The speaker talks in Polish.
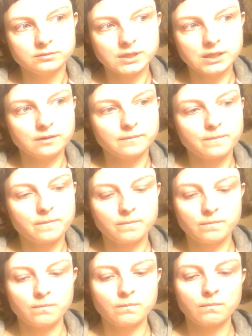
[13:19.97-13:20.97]
Tak.
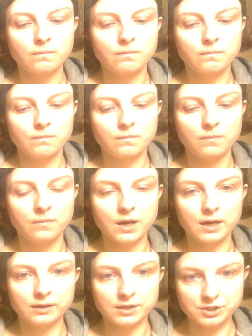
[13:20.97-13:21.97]
Mm,
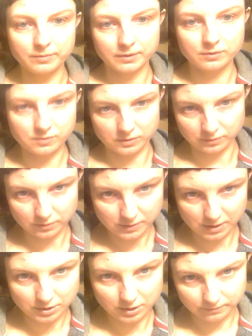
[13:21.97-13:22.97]
a dla ciebie to co to
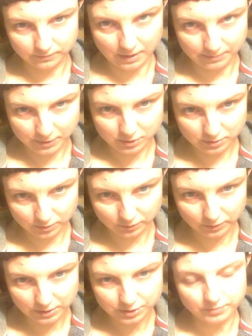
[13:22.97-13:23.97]
oznacza? Napisz, co
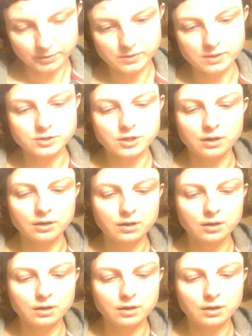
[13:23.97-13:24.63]
to dla ciebie oznacza.